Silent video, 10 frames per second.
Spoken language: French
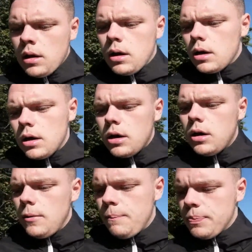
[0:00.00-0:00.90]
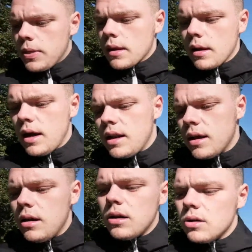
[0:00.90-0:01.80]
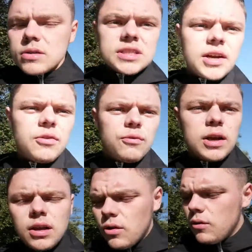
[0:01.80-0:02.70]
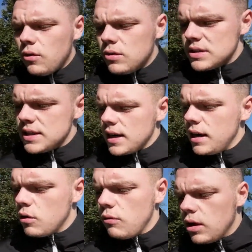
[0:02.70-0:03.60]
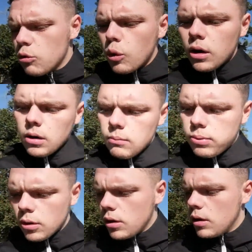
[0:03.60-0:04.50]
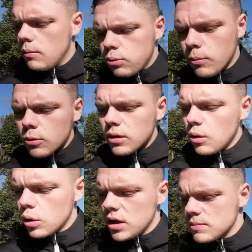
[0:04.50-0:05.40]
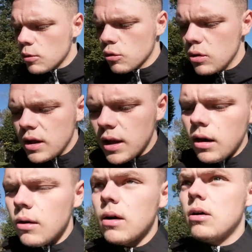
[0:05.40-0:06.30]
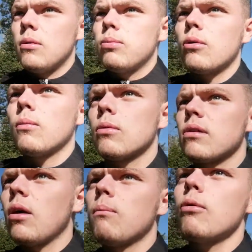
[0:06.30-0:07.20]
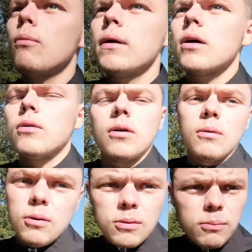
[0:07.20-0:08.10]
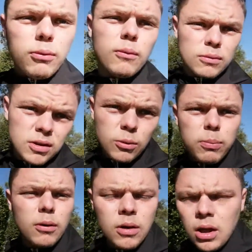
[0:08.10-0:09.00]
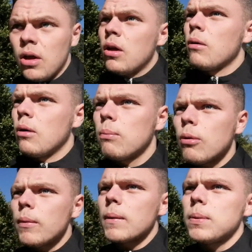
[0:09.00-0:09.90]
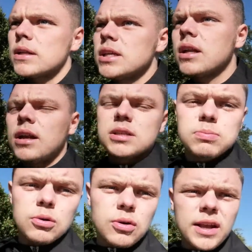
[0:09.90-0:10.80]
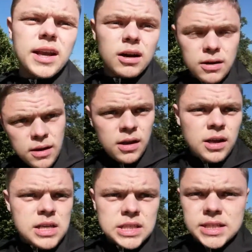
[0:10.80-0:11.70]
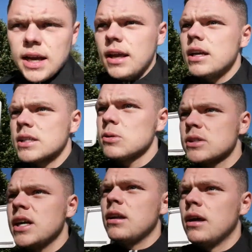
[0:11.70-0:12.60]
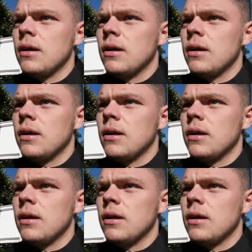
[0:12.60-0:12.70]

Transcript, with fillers: Euh, aller lancer une, une, une, série de victoires pour, euh, pour monter au classement de Ligue 1, euh, pour monter en première, euh, pour monter en première partie de classement de Ligue 1, ce qui est essentiel.